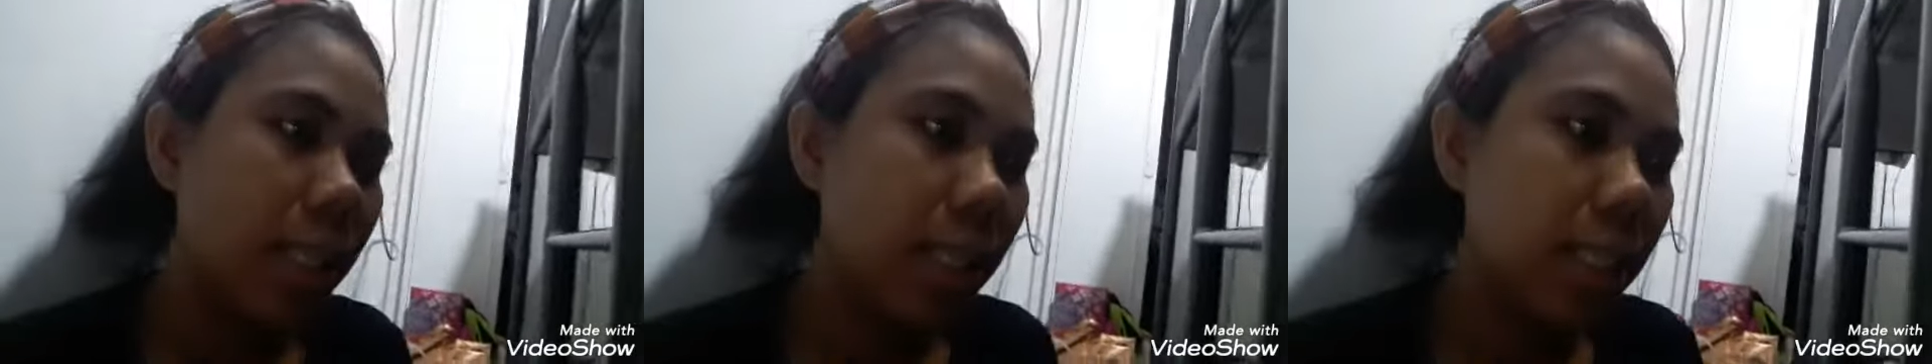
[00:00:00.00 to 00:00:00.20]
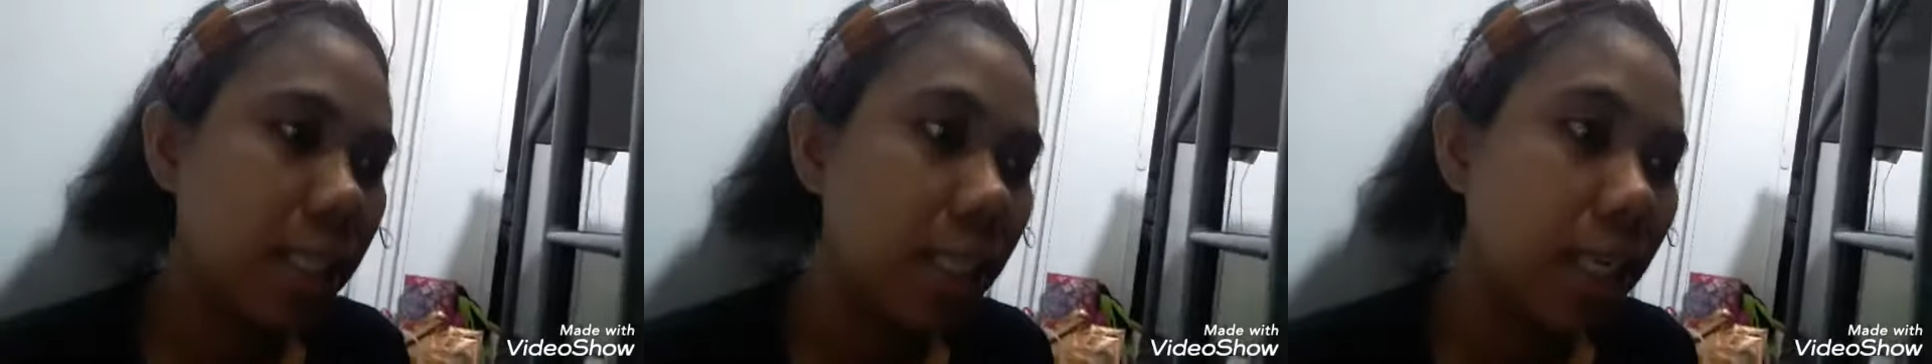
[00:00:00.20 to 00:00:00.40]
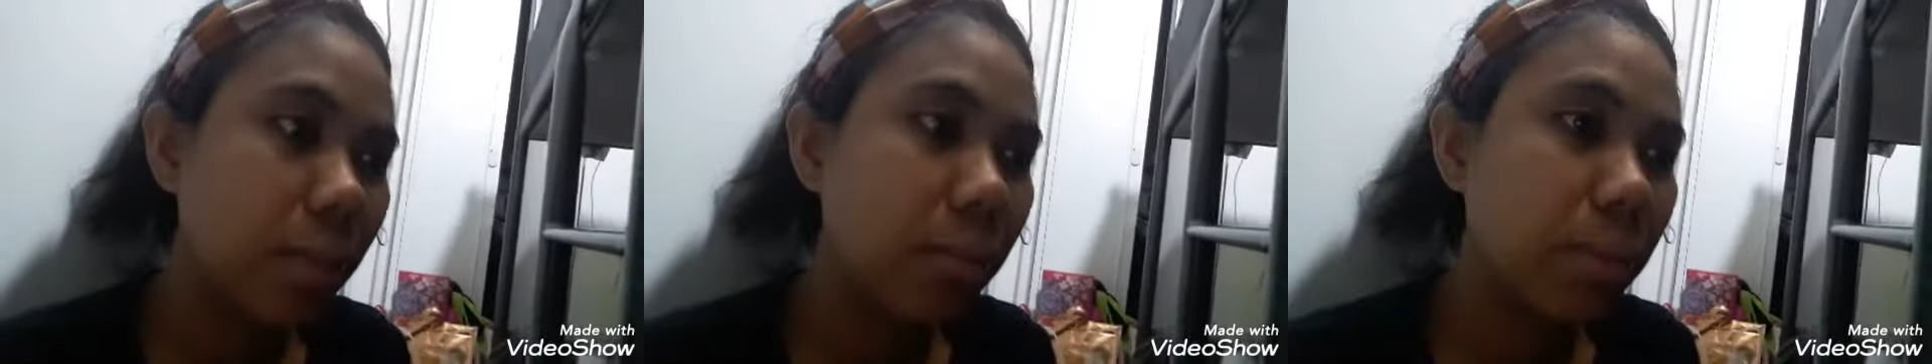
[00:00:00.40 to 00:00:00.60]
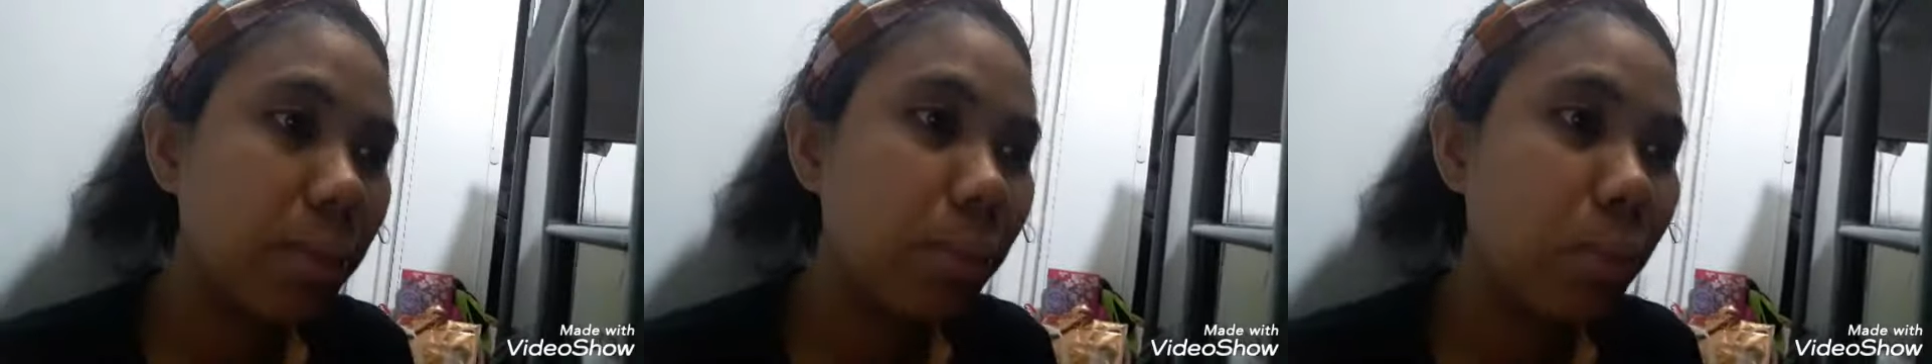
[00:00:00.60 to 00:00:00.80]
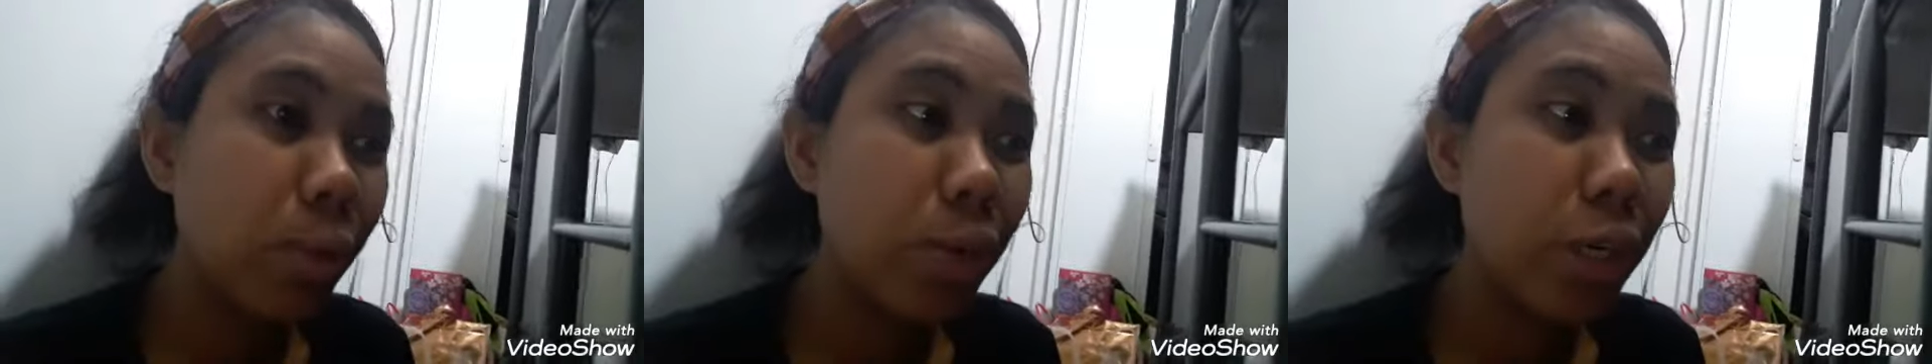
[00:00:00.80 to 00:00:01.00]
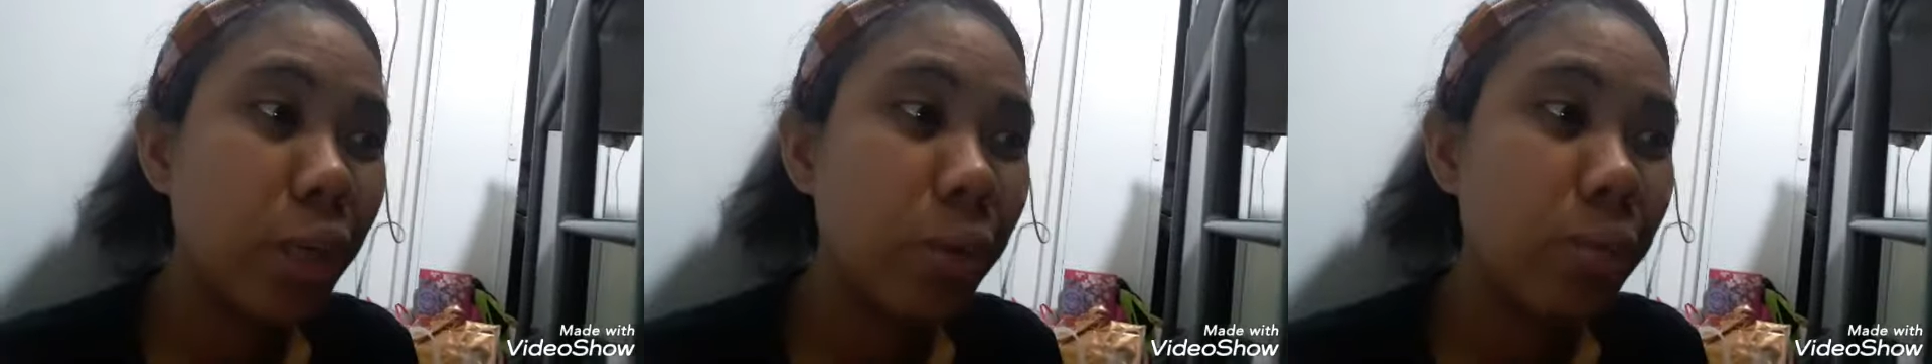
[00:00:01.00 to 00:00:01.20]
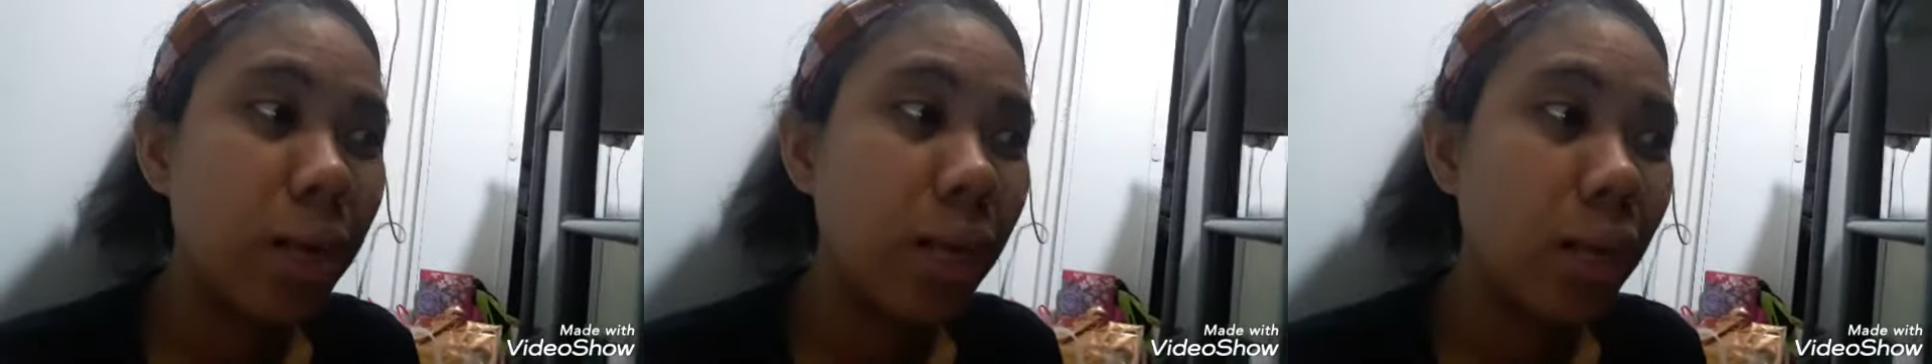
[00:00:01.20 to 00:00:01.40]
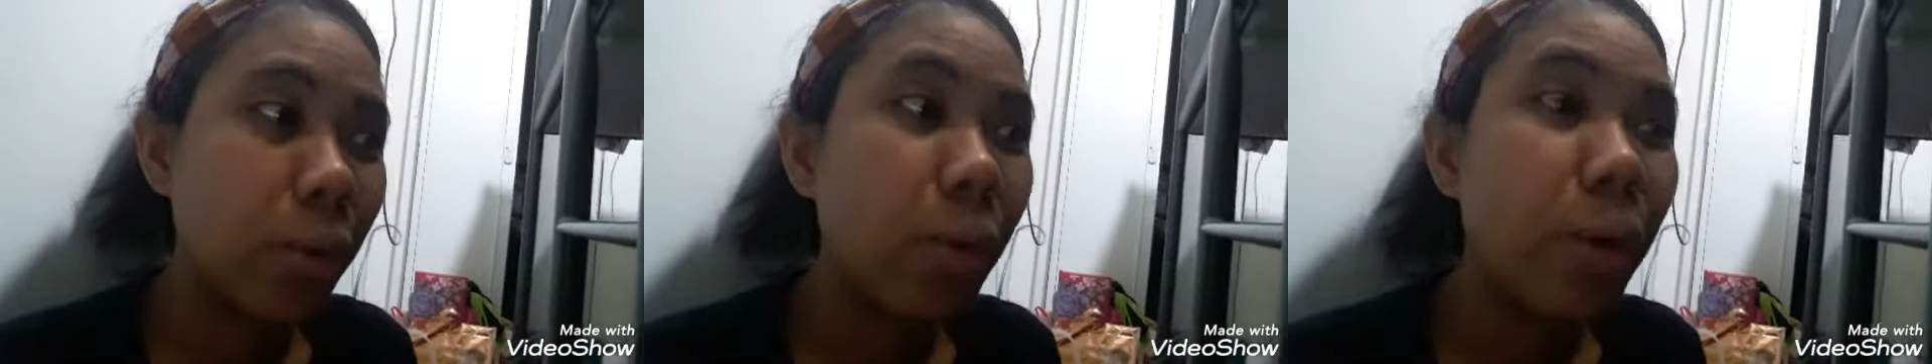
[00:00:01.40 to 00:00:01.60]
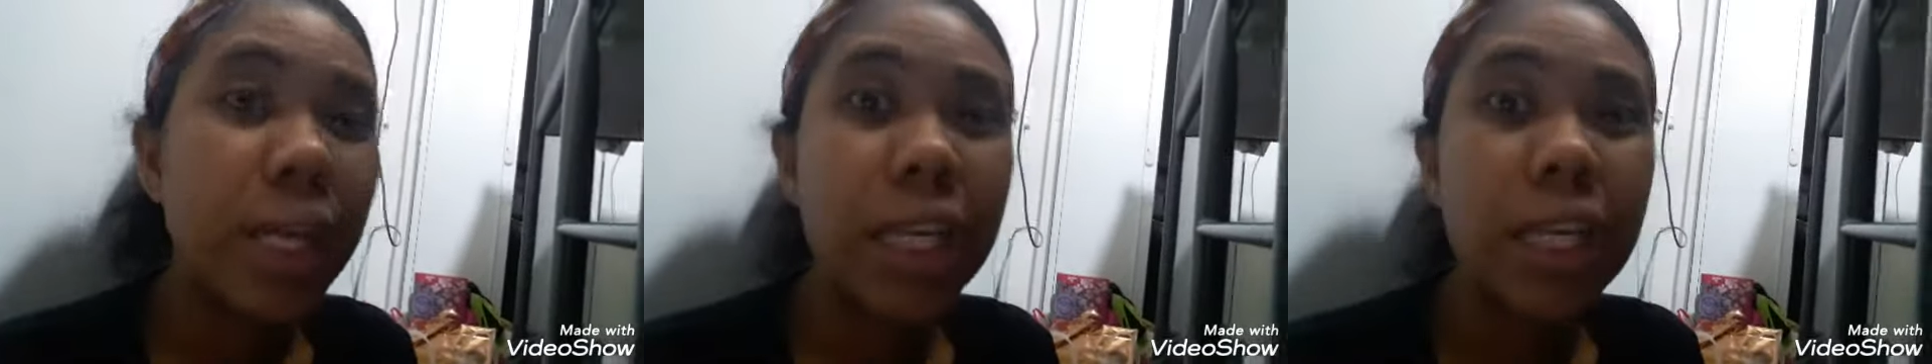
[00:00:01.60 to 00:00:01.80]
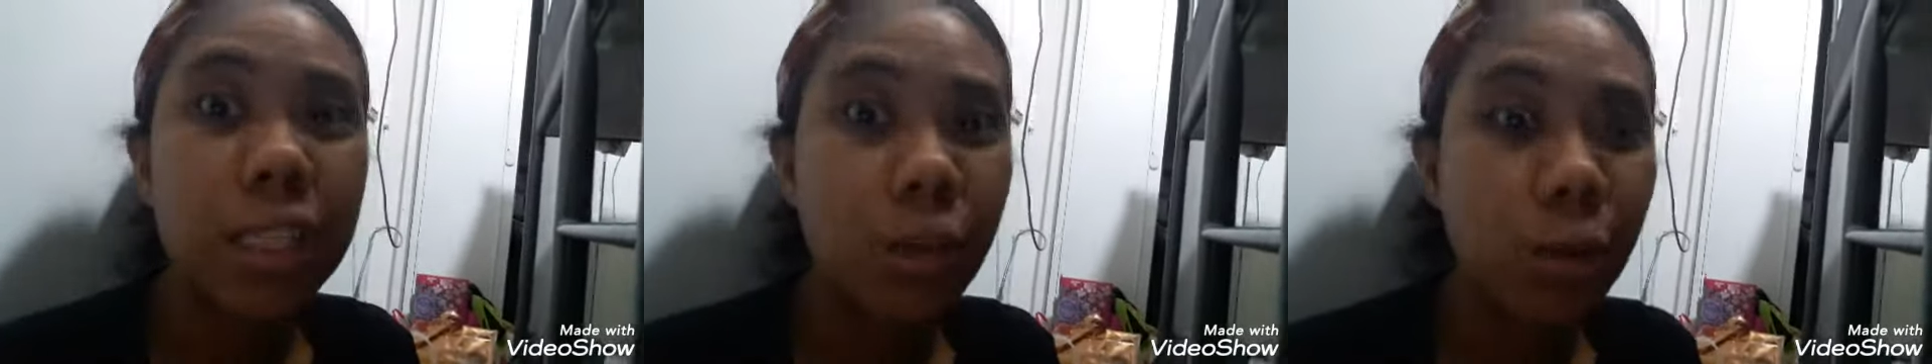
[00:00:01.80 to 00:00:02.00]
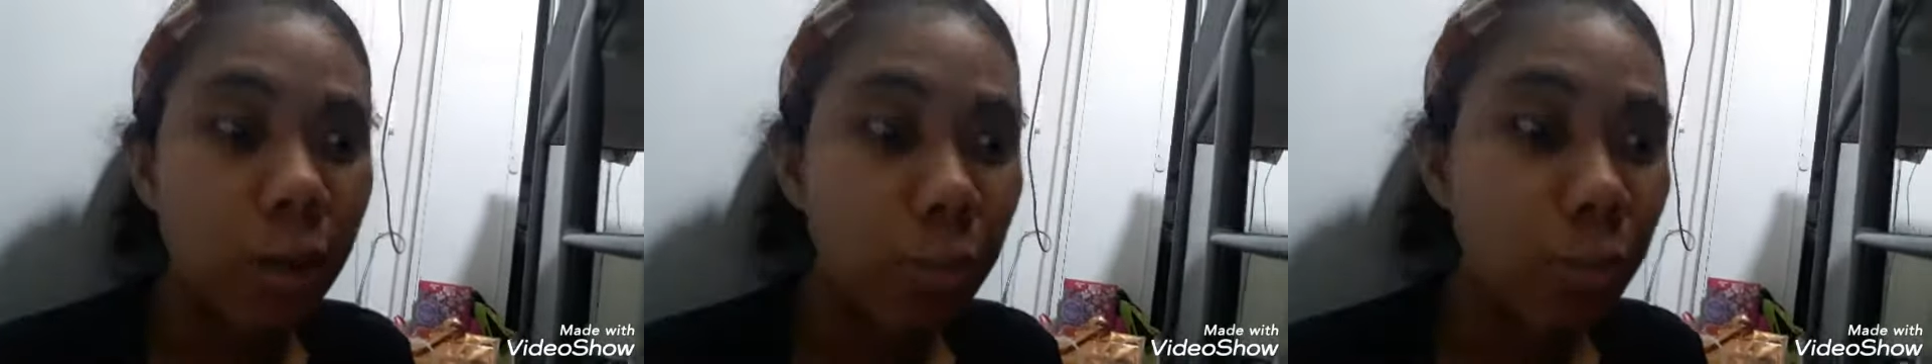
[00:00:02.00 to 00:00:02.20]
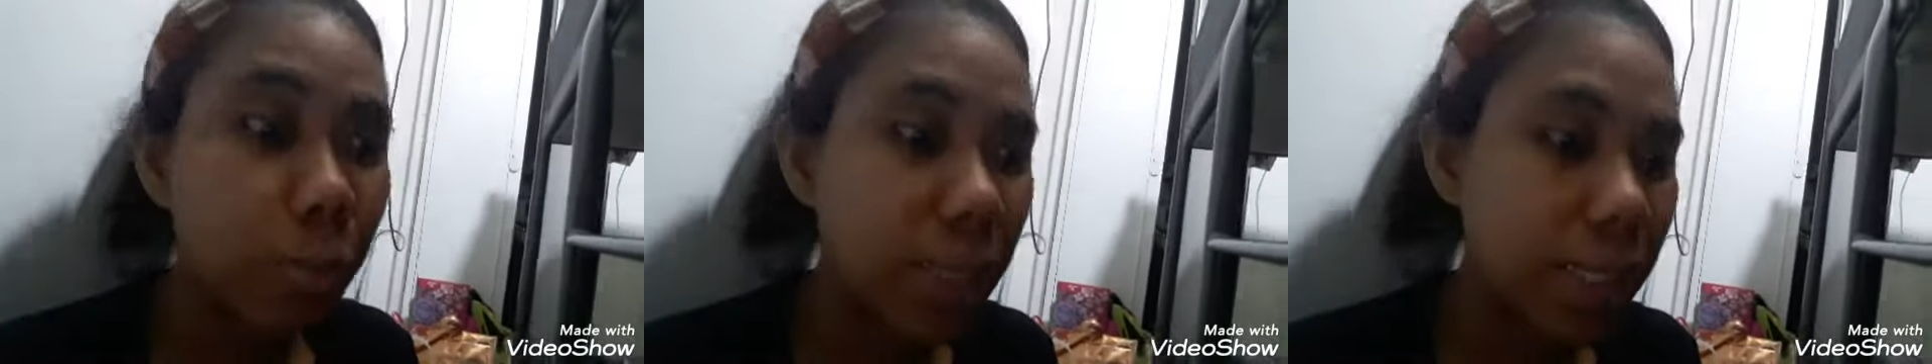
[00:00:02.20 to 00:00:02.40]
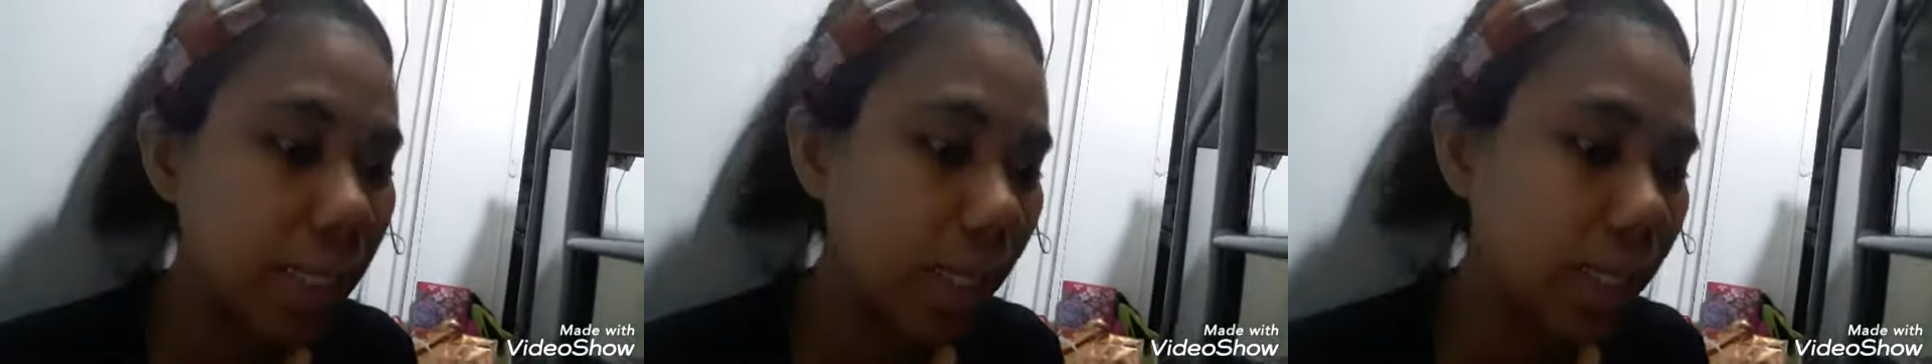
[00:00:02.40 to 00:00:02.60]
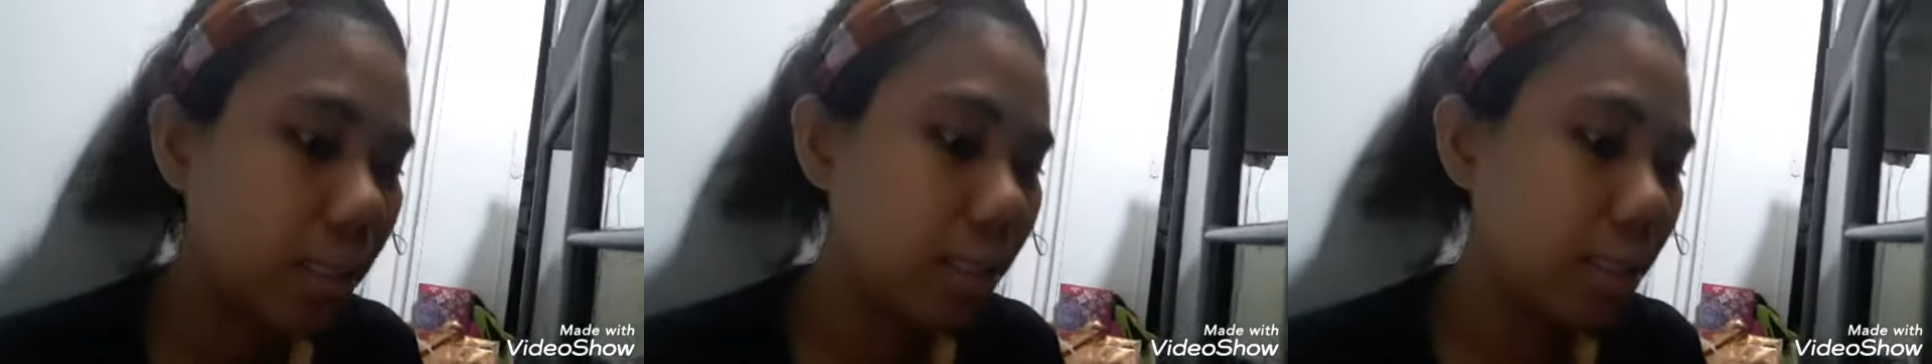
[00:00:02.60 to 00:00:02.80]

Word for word: Kasi ang employer ma okay lang sa umpisa.